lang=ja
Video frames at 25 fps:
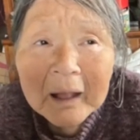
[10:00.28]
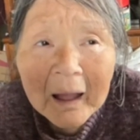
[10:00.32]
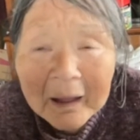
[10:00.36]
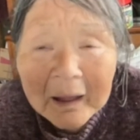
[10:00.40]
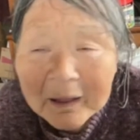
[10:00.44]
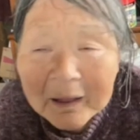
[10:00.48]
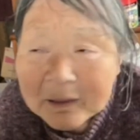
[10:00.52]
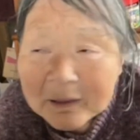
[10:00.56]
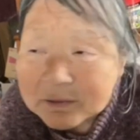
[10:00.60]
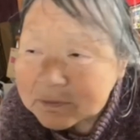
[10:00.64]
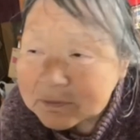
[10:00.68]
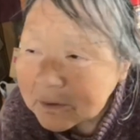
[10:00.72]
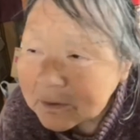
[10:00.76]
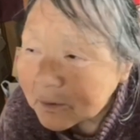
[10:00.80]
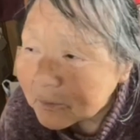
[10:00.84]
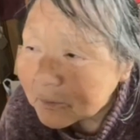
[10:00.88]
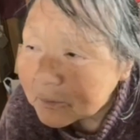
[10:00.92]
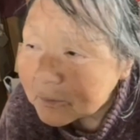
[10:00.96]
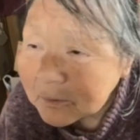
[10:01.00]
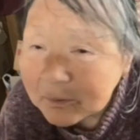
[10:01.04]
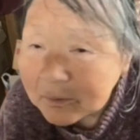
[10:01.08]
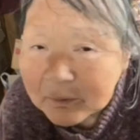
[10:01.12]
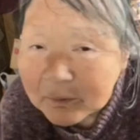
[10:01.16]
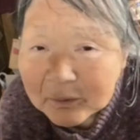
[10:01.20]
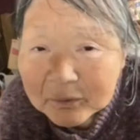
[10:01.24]
ビが生え
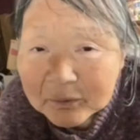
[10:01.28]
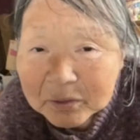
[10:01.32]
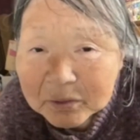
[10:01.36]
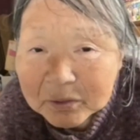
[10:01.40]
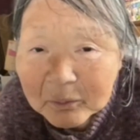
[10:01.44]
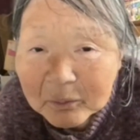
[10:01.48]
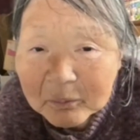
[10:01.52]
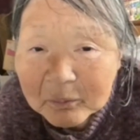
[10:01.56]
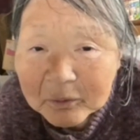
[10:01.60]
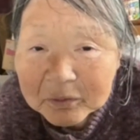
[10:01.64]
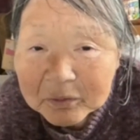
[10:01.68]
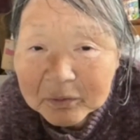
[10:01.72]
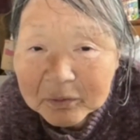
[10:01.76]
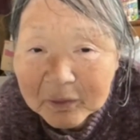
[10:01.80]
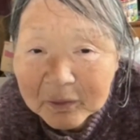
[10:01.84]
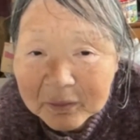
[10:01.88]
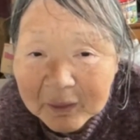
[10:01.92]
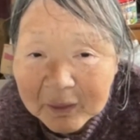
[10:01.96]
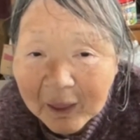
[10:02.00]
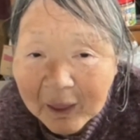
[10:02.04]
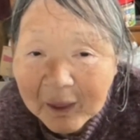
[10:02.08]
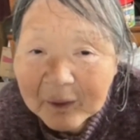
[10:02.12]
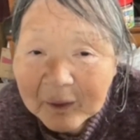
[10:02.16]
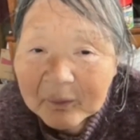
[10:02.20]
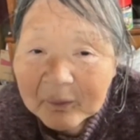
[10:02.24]
ちゃうと思って
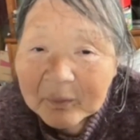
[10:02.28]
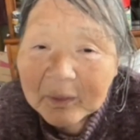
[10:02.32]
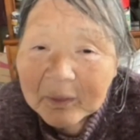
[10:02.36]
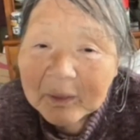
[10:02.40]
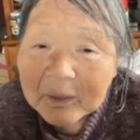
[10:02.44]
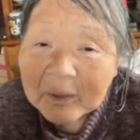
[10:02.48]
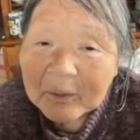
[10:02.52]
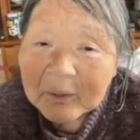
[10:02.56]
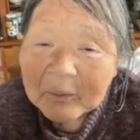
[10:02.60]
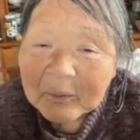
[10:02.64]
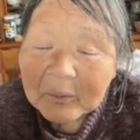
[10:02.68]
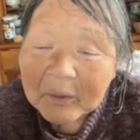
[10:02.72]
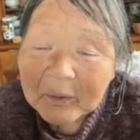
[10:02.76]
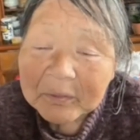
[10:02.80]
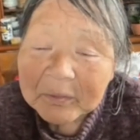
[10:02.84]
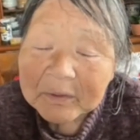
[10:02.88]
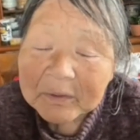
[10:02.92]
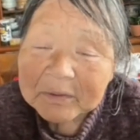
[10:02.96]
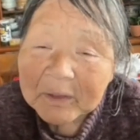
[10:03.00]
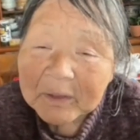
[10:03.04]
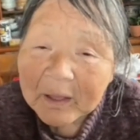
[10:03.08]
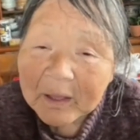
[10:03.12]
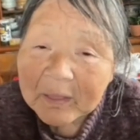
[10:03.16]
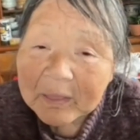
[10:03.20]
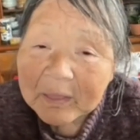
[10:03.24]
ね、
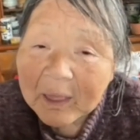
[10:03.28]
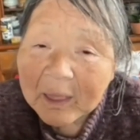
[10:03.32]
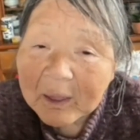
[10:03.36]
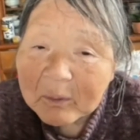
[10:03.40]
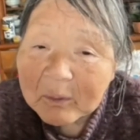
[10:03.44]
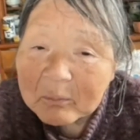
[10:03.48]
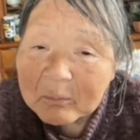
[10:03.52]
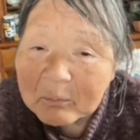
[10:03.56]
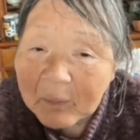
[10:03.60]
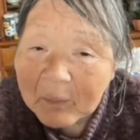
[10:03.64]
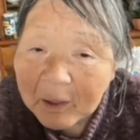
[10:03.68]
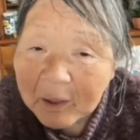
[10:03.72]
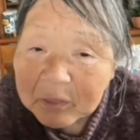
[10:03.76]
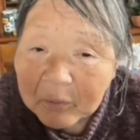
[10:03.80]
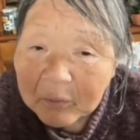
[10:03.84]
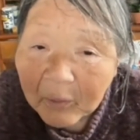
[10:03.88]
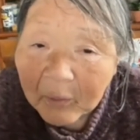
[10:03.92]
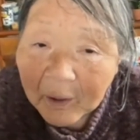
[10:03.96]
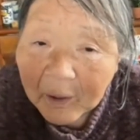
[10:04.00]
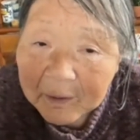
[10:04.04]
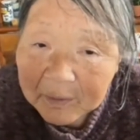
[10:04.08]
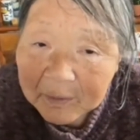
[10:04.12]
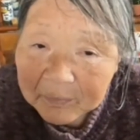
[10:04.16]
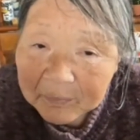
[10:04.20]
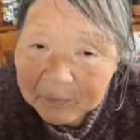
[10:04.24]
私がね、窓
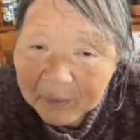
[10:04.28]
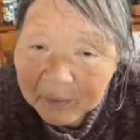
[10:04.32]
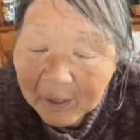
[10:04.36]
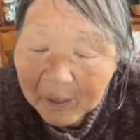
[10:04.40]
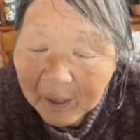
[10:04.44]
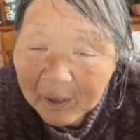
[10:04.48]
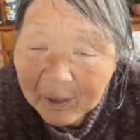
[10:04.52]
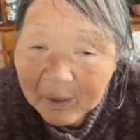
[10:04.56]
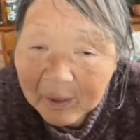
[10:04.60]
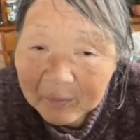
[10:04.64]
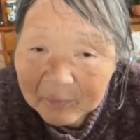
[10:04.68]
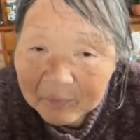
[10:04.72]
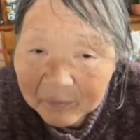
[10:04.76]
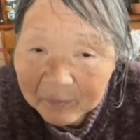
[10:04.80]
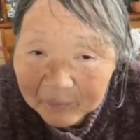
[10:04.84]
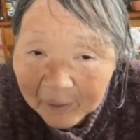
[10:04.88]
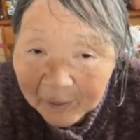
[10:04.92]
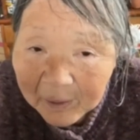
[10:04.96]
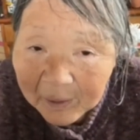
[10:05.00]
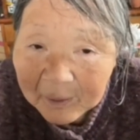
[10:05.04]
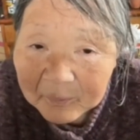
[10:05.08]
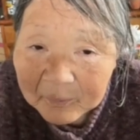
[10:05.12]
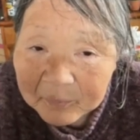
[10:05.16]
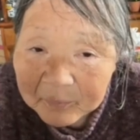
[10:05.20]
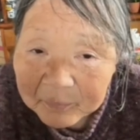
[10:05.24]
開けて、
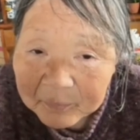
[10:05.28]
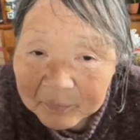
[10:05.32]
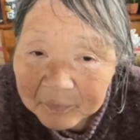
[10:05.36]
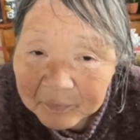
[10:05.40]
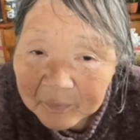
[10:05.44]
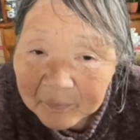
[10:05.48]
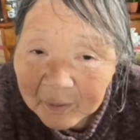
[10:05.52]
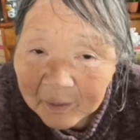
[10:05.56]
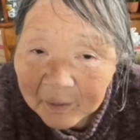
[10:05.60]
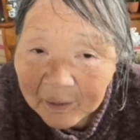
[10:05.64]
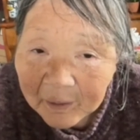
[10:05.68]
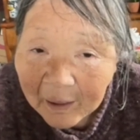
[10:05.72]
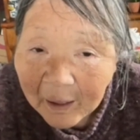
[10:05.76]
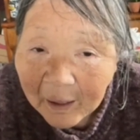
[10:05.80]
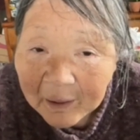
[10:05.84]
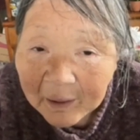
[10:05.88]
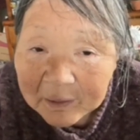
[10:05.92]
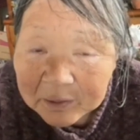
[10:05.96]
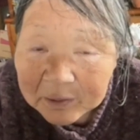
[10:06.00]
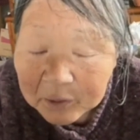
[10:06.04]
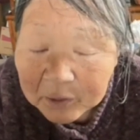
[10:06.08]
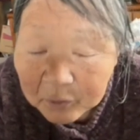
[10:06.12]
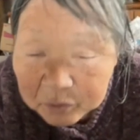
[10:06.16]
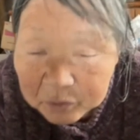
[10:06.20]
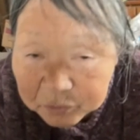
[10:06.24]
ね、
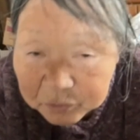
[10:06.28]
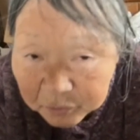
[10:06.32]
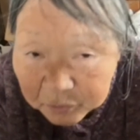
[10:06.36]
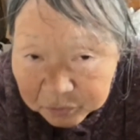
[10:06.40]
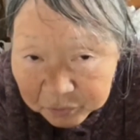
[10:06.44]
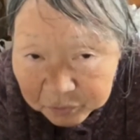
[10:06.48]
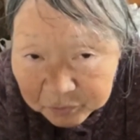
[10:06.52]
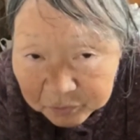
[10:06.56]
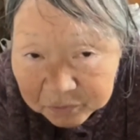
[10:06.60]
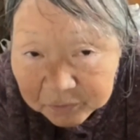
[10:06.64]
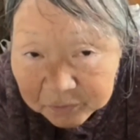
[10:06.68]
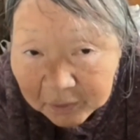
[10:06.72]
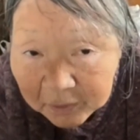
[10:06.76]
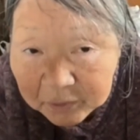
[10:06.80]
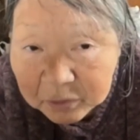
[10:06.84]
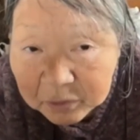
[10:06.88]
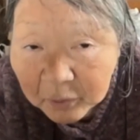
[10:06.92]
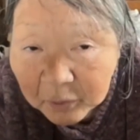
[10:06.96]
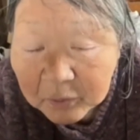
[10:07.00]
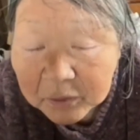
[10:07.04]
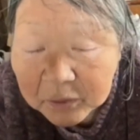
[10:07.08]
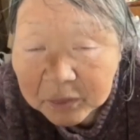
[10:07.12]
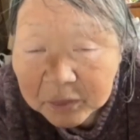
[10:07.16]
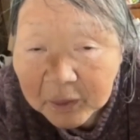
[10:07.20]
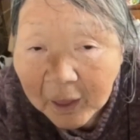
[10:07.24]
換気をちょっとつけ
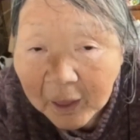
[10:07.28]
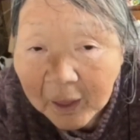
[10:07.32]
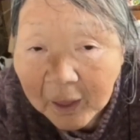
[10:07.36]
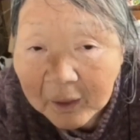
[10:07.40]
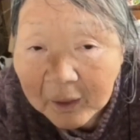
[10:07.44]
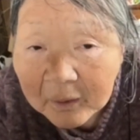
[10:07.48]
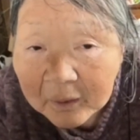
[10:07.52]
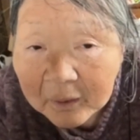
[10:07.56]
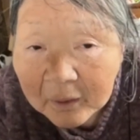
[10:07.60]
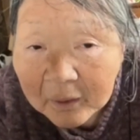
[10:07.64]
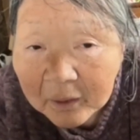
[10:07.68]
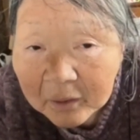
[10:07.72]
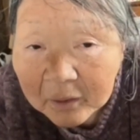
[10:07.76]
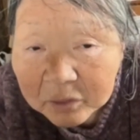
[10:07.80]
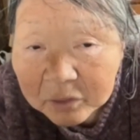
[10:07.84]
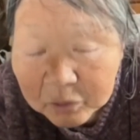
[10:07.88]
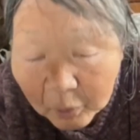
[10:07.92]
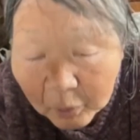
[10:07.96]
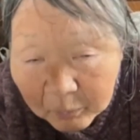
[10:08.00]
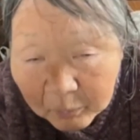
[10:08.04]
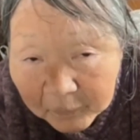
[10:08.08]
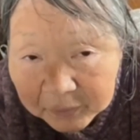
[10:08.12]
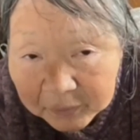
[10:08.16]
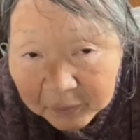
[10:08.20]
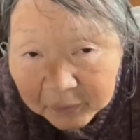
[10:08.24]
といて、
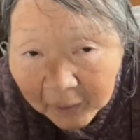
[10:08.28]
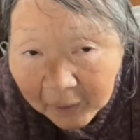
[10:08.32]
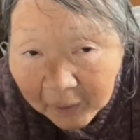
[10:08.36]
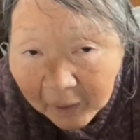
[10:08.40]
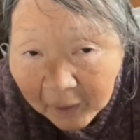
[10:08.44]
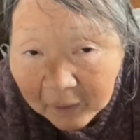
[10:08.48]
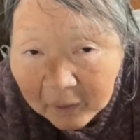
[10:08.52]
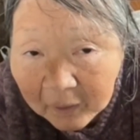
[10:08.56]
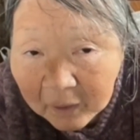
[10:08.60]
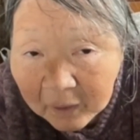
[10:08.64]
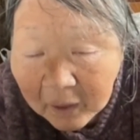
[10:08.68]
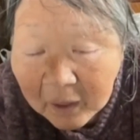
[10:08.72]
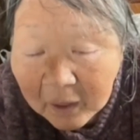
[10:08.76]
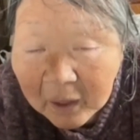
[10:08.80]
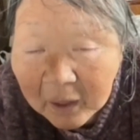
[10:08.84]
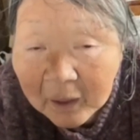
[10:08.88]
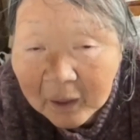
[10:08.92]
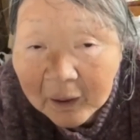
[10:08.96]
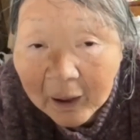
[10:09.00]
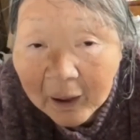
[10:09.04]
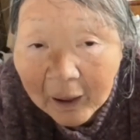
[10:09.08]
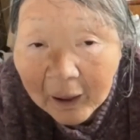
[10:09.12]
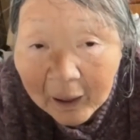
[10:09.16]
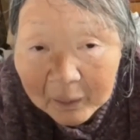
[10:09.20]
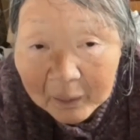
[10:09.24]
止めて、
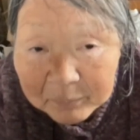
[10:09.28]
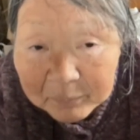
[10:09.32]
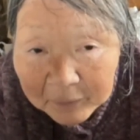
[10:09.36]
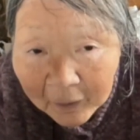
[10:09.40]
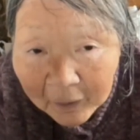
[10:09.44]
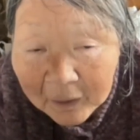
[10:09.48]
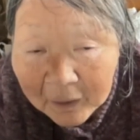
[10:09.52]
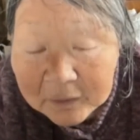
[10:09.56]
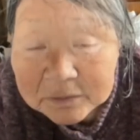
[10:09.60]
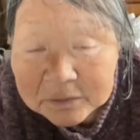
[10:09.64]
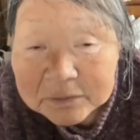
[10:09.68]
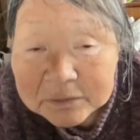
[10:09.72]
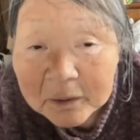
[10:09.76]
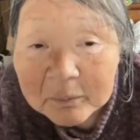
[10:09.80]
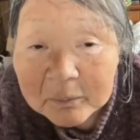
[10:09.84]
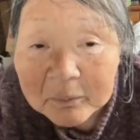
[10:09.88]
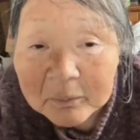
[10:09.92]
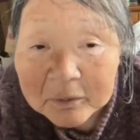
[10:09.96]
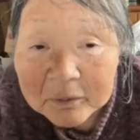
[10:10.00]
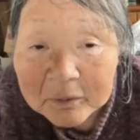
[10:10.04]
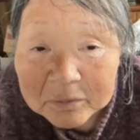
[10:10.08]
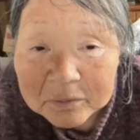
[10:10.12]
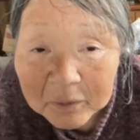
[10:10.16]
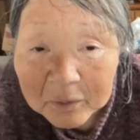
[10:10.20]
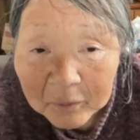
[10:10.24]
カビ生えちゃ
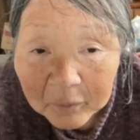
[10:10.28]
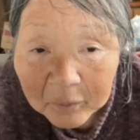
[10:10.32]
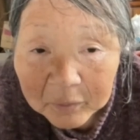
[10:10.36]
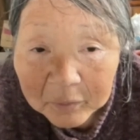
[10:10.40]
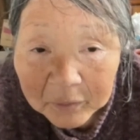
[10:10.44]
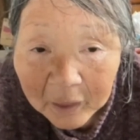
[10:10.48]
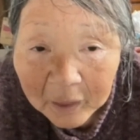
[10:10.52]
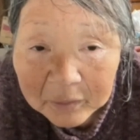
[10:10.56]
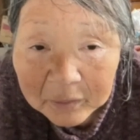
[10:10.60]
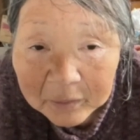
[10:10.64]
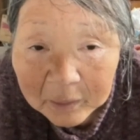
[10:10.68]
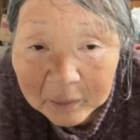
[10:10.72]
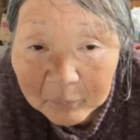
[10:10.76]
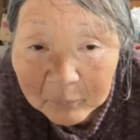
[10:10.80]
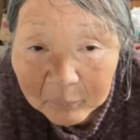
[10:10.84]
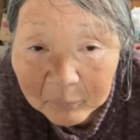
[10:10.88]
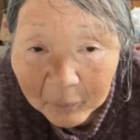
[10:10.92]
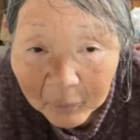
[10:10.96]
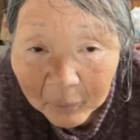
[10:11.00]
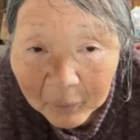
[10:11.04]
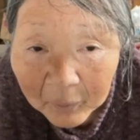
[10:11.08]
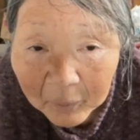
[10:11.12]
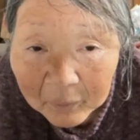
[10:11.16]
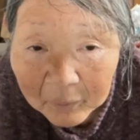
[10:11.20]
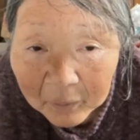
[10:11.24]
いますよ、何で
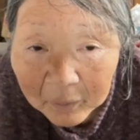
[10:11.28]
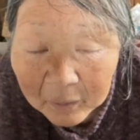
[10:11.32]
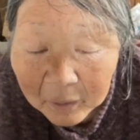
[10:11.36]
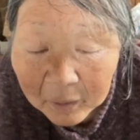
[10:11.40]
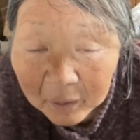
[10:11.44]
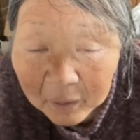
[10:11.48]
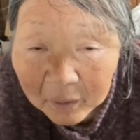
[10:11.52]
も。